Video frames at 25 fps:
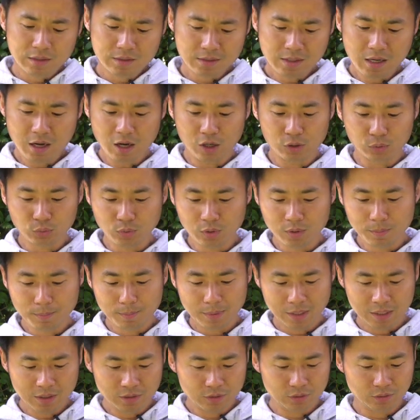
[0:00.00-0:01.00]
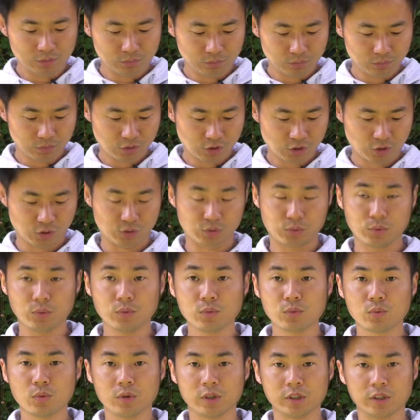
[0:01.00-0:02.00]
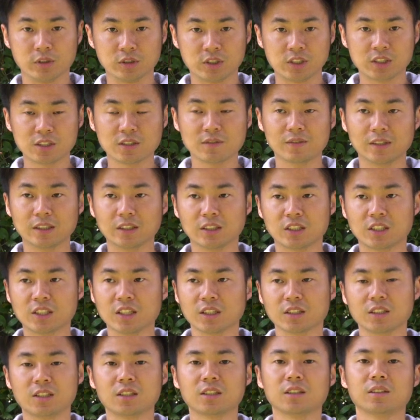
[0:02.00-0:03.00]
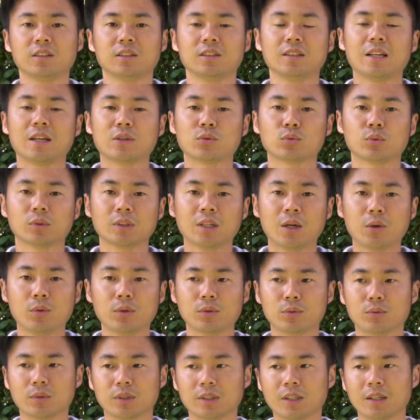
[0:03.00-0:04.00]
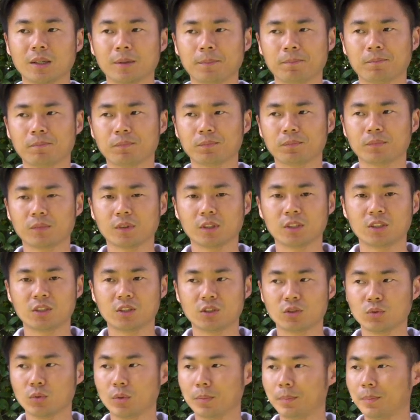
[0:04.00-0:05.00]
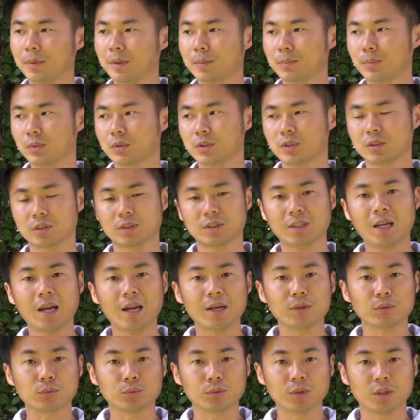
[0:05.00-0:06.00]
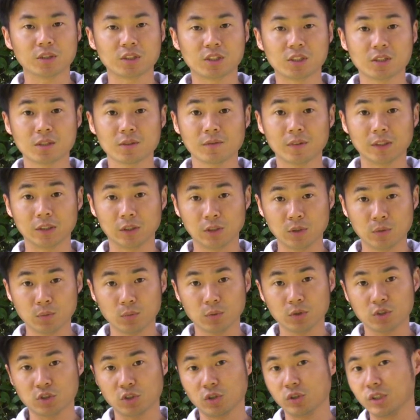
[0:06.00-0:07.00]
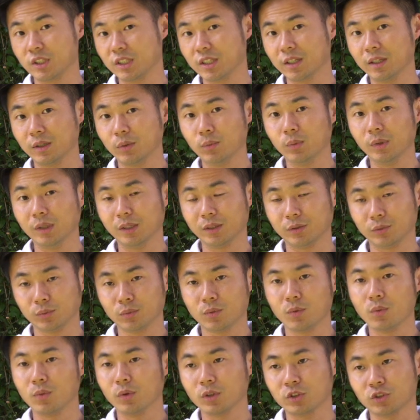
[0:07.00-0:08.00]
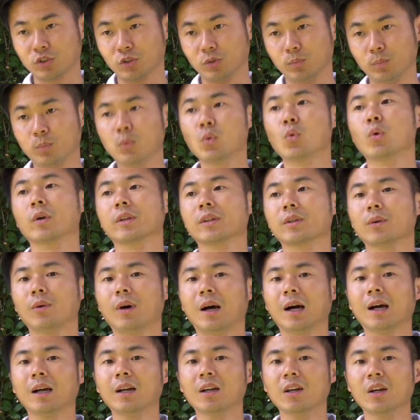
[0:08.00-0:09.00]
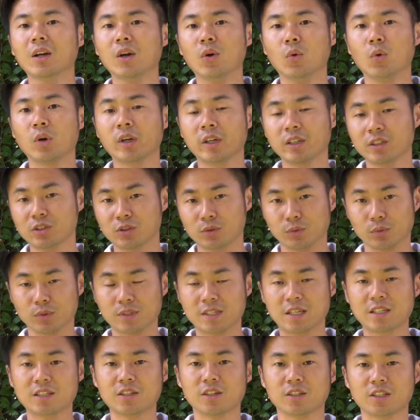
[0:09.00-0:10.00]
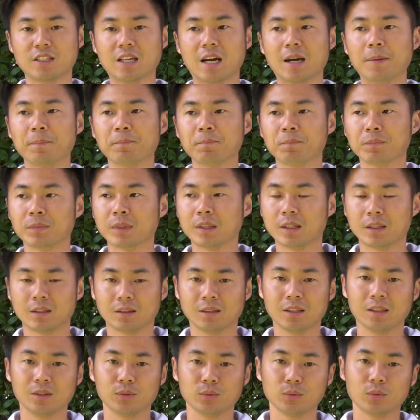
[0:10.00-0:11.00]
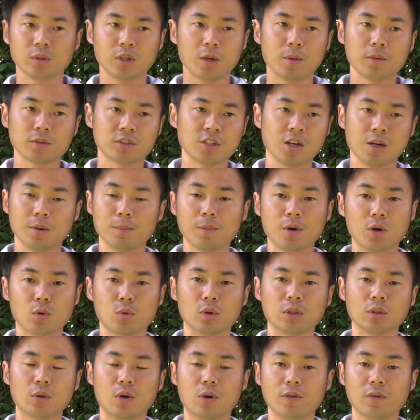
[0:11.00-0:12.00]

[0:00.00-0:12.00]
在好多没有使用过有机身防抖相机的人来说，他会觉得。其实我并不是太需要机身防抖，因为我手已经很稳了。如果我手不稳的话，我可以使用三脚架。那如果要长曝光的